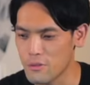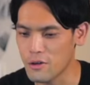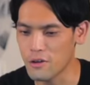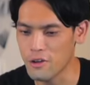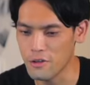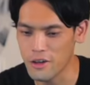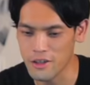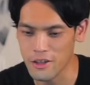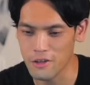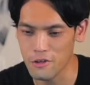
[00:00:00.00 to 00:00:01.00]
まあこれとりあ
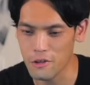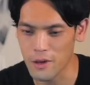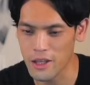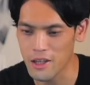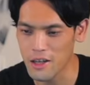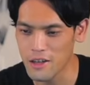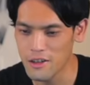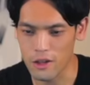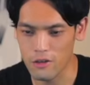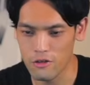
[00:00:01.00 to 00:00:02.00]
えず買っとけば一旦
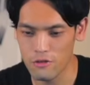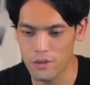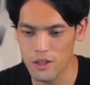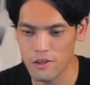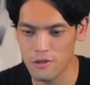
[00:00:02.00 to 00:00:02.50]
牛飯